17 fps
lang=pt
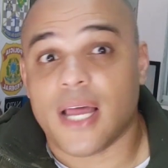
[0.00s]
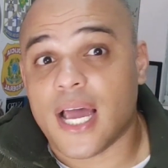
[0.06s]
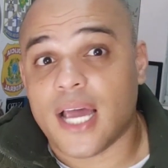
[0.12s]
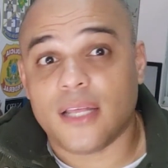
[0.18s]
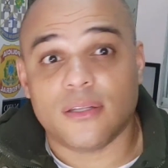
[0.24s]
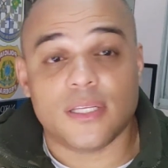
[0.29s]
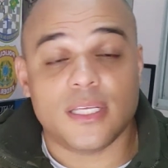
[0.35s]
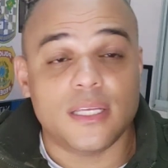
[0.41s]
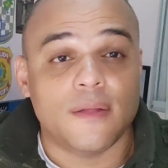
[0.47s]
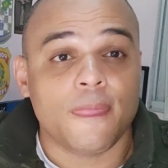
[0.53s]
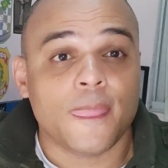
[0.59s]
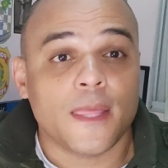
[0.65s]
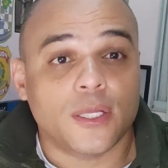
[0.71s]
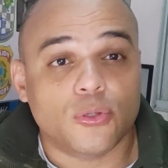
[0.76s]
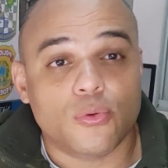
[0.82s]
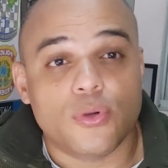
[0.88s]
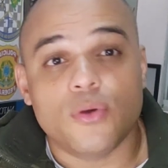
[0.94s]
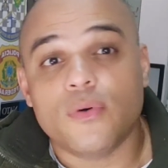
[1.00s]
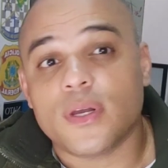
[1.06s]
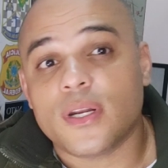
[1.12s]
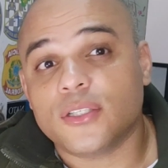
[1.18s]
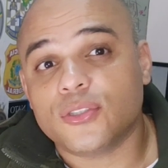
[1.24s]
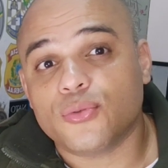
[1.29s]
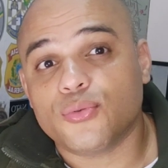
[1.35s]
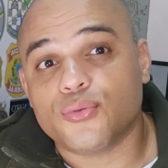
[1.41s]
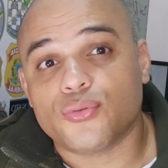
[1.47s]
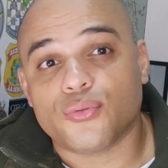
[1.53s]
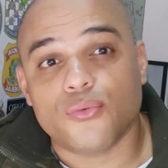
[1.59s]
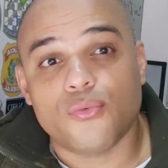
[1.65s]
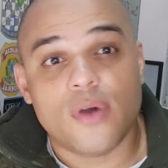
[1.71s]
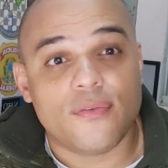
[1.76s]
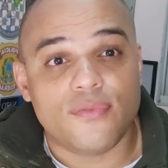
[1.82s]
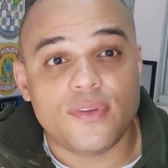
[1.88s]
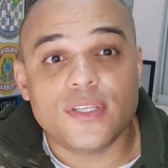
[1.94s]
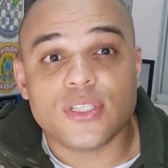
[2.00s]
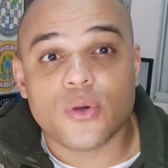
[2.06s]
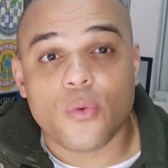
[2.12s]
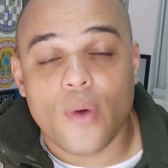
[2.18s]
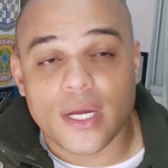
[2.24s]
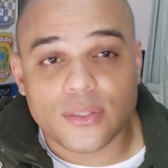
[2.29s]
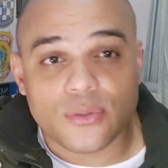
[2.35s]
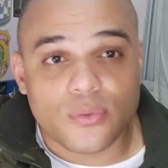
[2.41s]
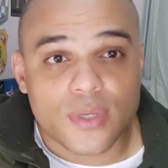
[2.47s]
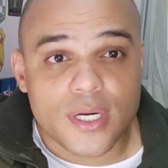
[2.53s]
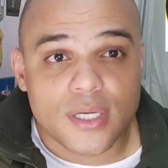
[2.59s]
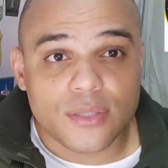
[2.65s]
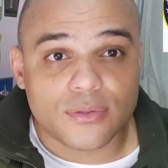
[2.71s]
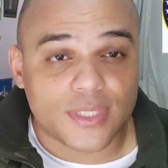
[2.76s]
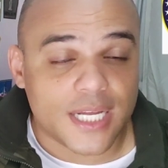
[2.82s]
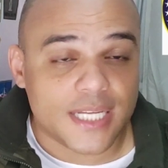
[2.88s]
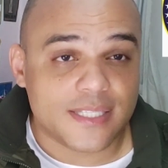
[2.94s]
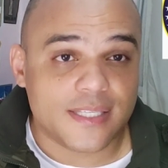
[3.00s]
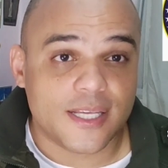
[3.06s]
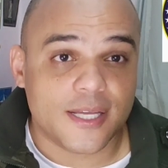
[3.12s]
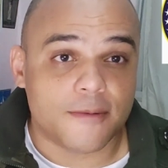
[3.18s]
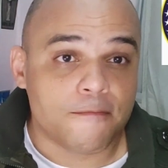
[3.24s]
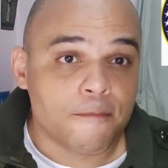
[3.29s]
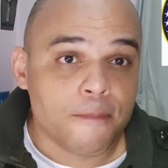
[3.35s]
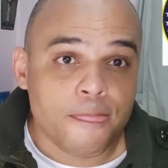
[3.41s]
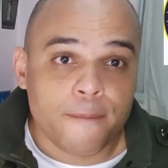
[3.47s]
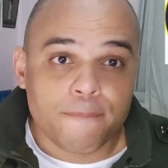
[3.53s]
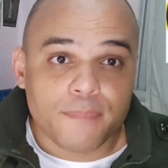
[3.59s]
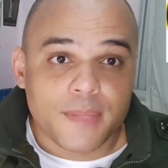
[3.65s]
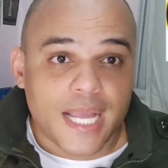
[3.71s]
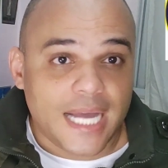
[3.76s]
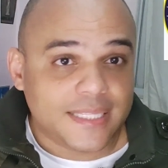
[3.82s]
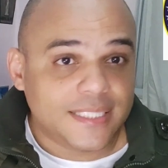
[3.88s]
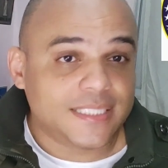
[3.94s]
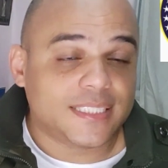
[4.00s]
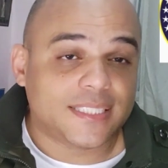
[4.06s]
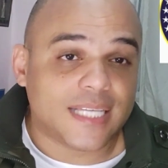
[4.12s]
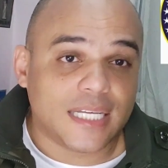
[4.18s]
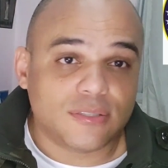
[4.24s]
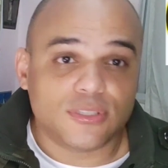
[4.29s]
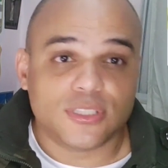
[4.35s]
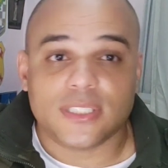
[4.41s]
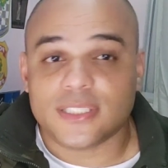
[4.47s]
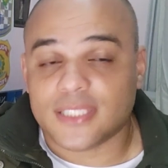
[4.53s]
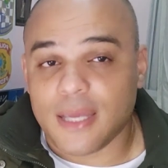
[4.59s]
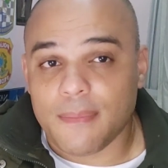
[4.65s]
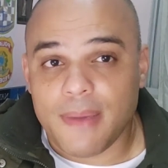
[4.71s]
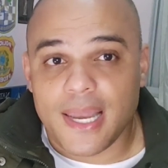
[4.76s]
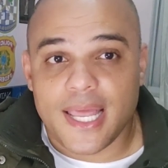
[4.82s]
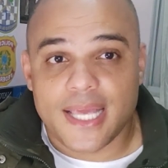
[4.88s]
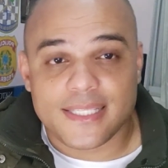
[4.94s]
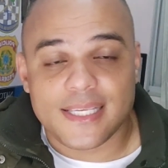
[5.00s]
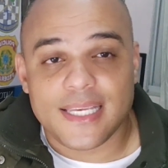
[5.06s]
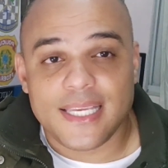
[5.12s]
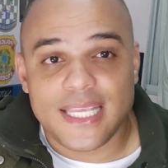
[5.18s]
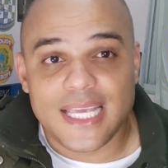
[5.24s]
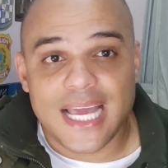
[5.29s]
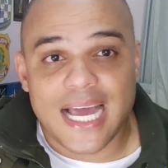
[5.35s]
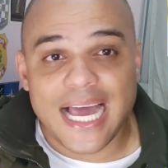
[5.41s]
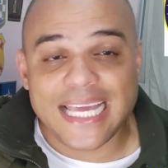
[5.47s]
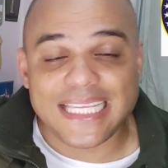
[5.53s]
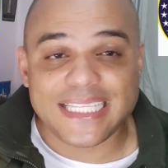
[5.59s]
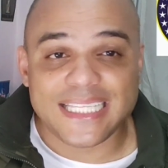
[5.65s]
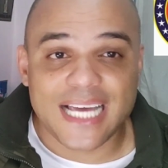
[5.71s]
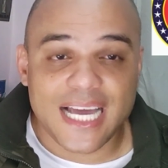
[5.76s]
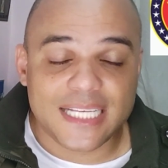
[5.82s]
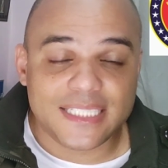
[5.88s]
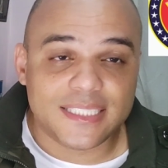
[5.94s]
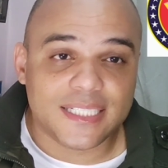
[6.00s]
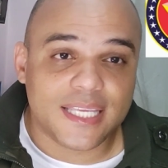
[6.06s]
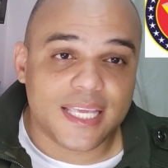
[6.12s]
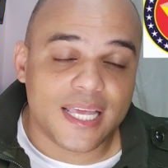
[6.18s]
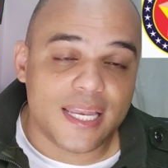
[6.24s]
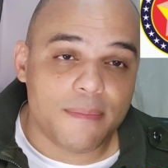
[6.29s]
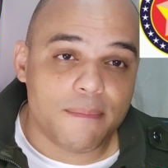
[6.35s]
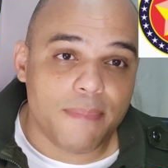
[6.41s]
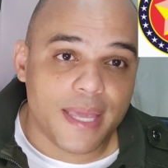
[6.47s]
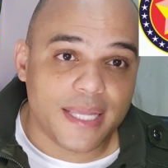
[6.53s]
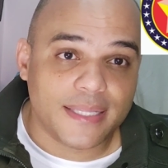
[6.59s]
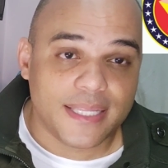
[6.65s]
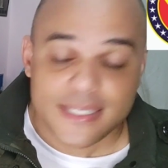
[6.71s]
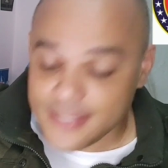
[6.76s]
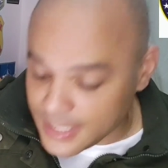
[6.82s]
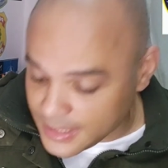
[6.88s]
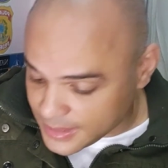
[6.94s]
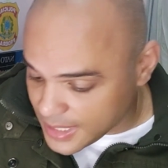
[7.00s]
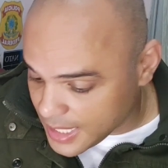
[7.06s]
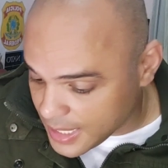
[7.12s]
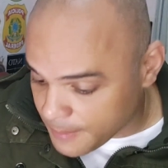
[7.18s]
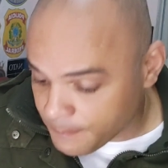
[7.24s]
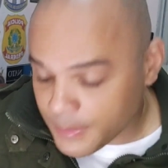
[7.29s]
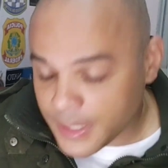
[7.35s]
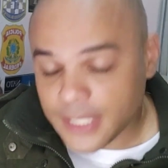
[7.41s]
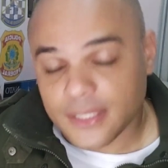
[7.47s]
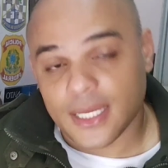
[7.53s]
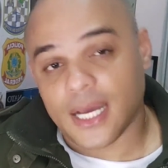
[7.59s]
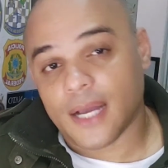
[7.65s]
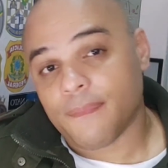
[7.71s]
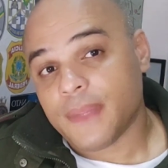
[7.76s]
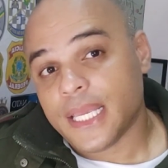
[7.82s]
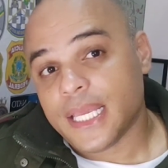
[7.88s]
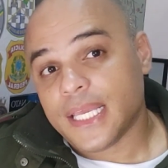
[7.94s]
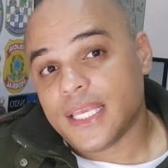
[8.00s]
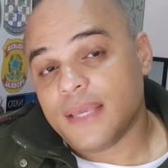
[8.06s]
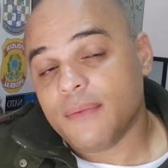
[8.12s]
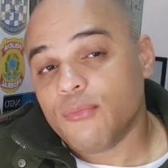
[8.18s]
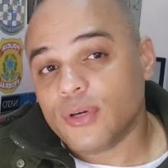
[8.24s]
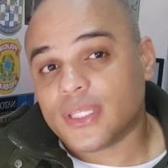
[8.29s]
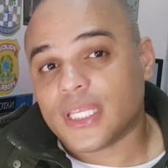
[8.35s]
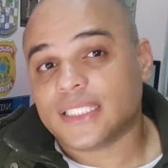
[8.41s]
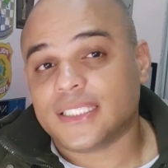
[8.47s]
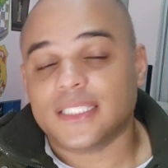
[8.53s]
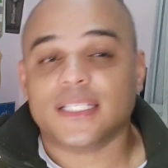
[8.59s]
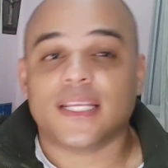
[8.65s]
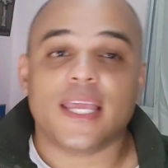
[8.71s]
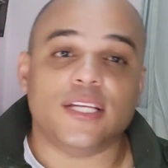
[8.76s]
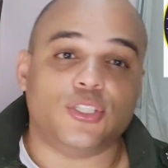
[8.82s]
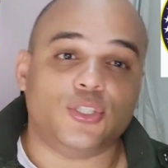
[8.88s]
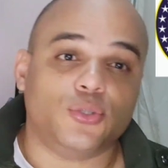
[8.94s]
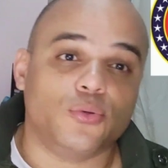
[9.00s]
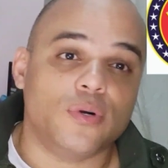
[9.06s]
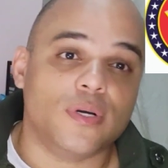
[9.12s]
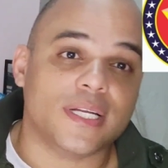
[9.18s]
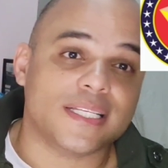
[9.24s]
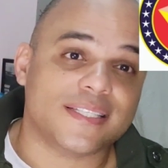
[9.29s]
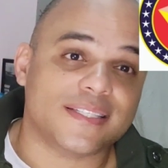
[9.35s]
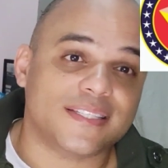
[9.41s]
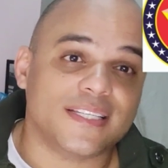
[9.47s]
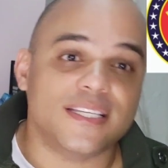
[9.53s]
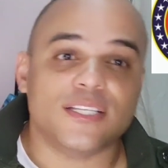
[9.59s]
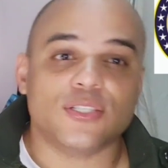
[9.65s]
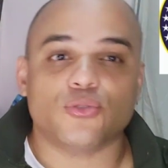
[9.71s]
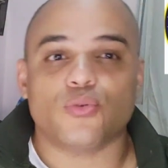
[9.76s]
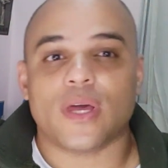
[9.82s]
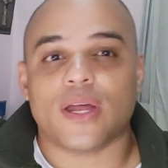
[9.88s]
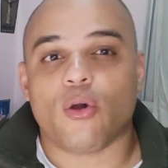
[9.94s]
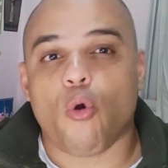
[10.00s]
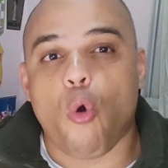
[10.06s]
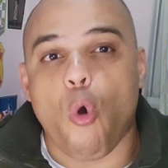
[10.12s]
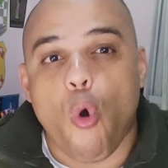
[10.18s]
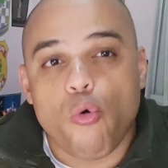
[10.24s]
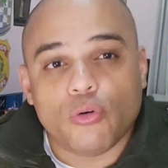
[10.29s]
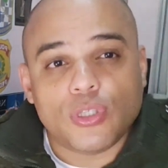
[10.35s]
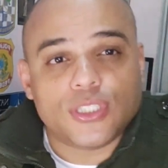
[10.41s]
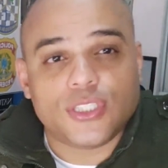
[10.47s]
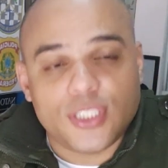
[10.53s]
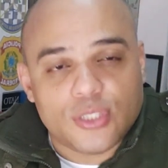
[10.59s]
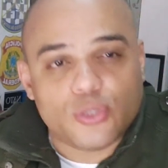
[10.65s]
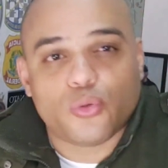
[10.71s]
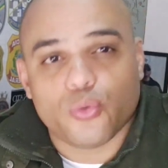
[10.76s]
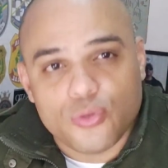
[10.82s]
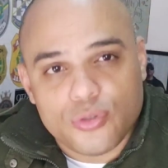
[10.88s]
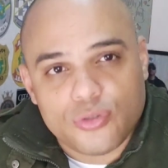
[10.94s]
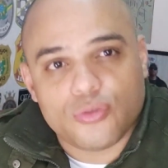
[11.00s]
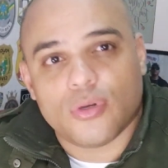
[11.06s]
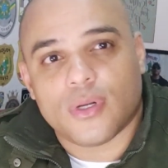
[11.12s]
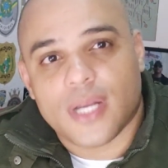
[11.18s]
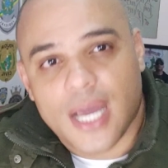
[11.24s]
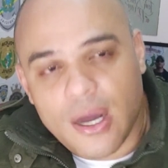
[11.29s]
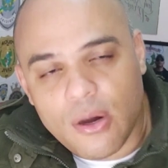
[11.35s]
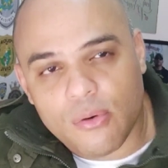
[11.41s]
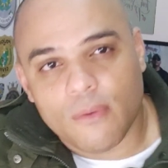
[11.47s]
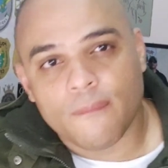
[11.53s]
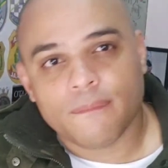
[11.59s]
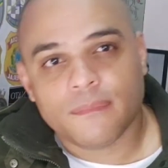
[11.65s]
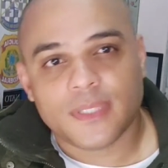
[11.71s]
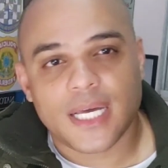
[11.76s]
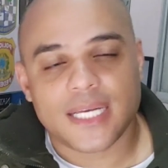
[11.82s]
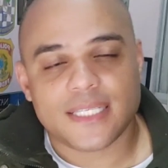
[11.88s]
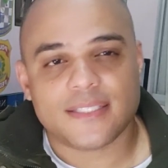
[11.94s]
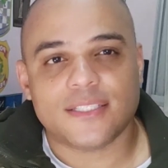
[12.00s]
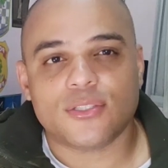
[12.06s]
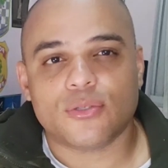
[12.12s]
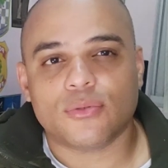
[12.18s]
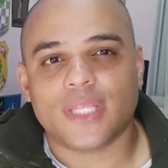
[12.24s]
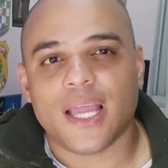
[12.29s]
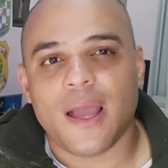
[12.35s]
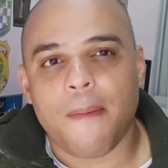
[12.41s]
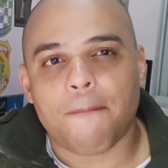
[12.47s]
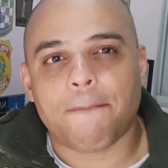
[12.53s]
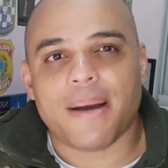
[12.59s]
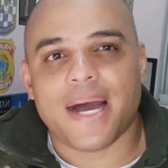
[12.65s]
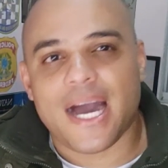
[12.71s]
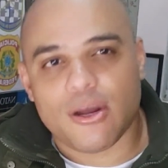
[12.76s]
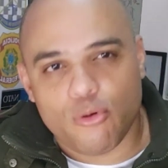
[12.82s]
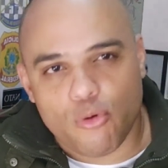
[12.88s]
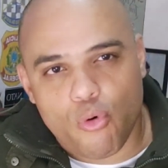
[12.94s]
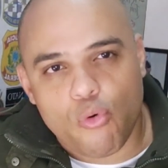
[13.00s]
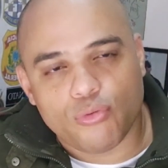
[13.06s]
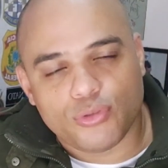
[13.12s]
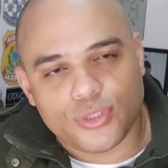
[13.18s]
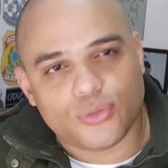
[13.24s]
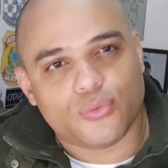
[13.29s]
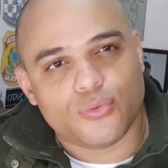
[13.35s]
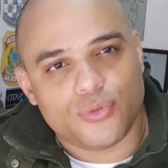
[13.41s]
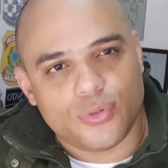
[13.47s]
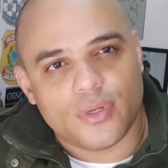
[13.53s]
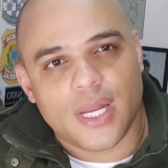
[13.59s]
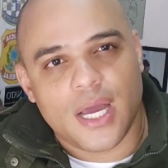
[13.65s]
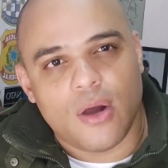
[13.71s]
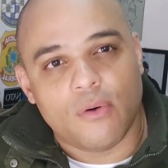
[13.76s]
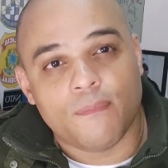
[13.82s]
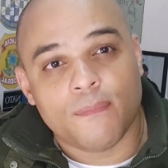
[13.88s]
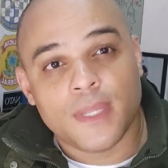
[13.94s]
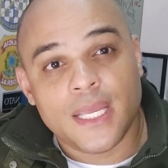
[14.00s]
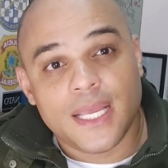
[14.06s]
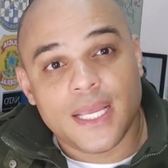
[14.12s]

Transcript: Lá em, no Rio Grande do Sul é 24 anos, quer dizer, cada estado estabelece ali a idade que ele bem desejar tá? E muita gente questiona se isso é constitucional, tá? Se isso tem amparo constitucional.